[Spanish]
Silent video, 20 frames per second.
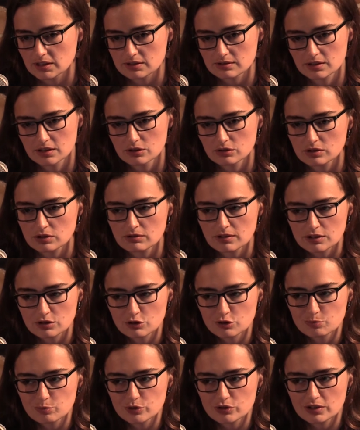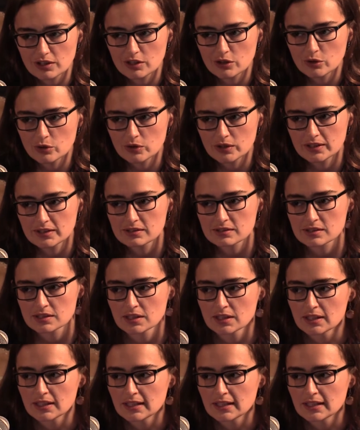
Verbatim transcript: terceros y cuartos poseedores,